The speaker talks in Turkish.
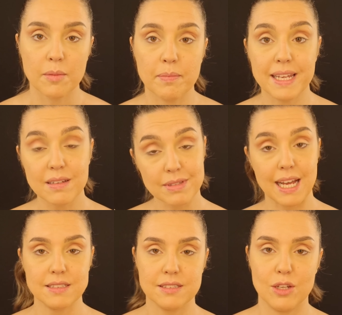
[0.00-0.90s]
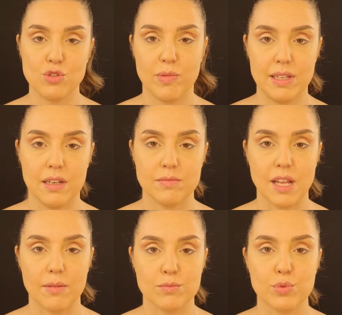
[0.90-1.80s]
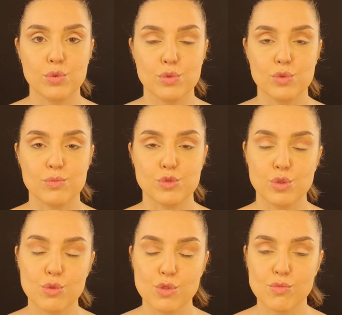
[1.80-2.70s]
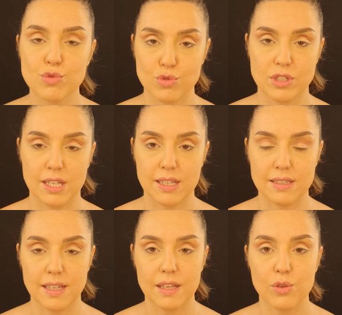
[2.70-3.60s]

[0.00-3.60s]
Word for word: Benim kendi tecrübelerimden bulduğum çözüm şu şekilde.